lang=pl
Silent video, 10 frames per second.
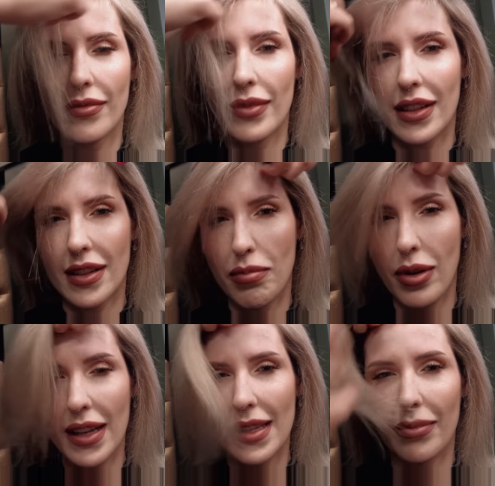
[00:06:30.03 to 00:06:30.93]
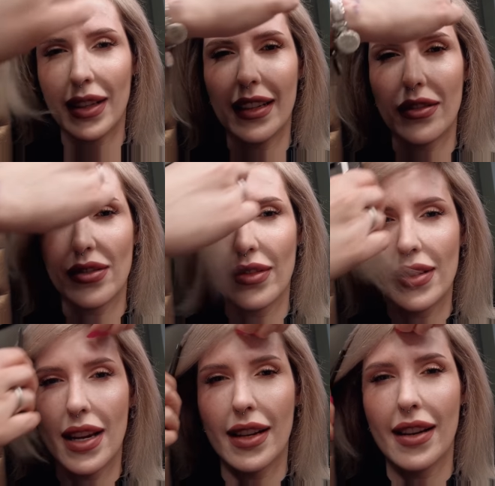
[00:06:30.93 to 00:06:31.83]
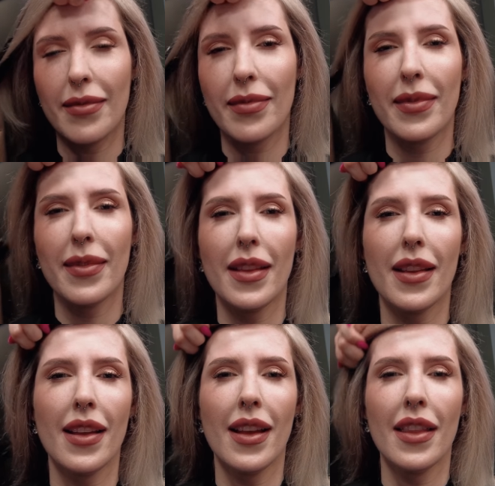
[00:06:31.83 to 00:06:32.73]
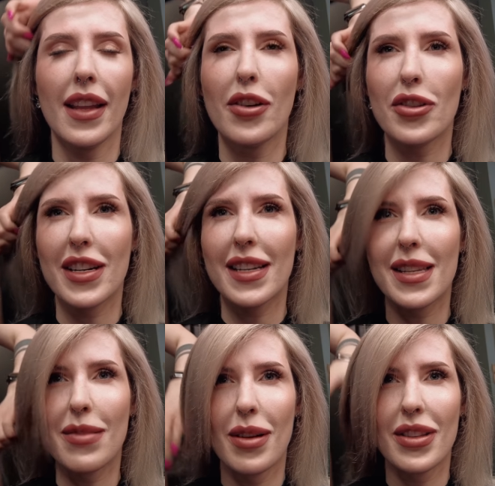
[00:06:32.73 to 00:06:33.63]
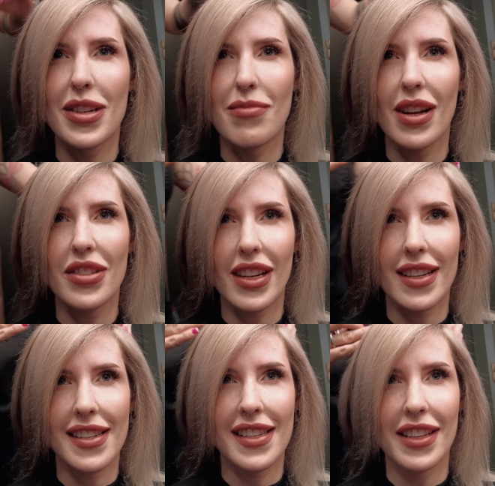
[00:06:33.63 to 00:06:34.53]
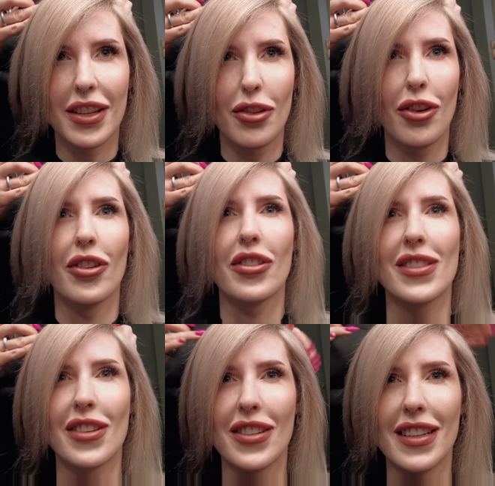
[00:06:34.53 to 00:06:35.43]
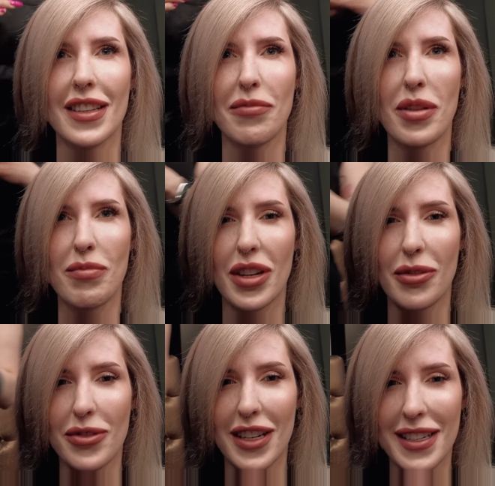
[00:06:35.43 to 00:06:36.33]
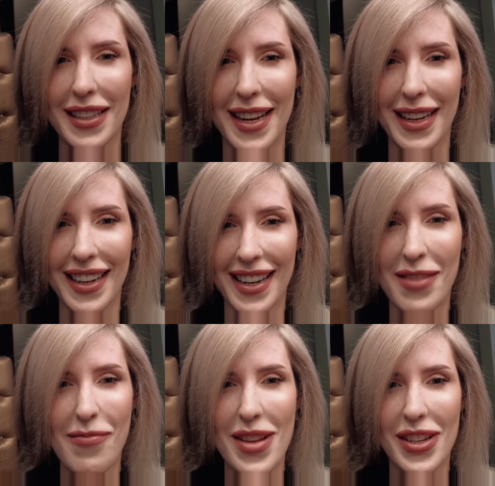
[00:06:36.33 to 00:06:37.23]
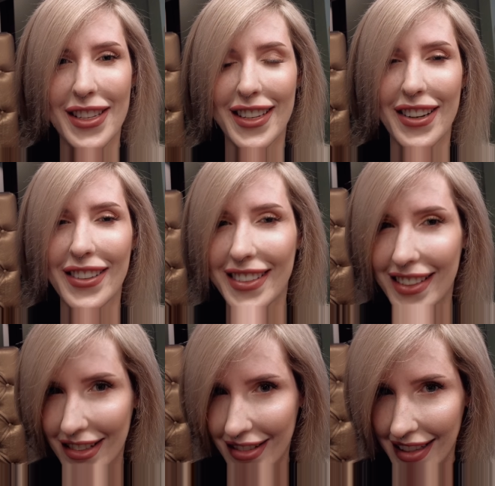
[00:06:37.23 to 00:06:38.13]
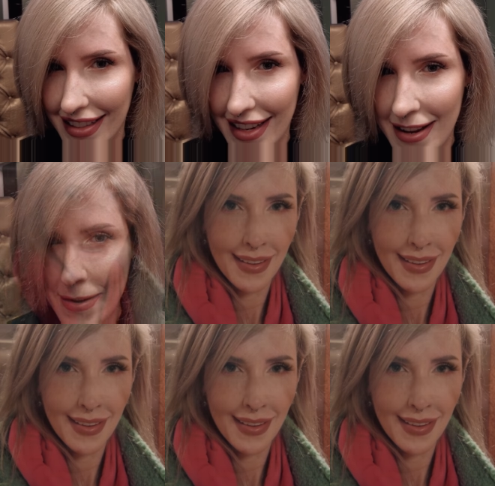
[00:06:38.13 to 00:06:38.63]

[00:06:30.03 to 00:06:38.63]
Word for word: Także polecam takie rozwiązanie. Najgorzej jest chyba trzymać, jak jest jeden kolor, co? I, i przedłużać, tak? 5 tygodni, dokładnie.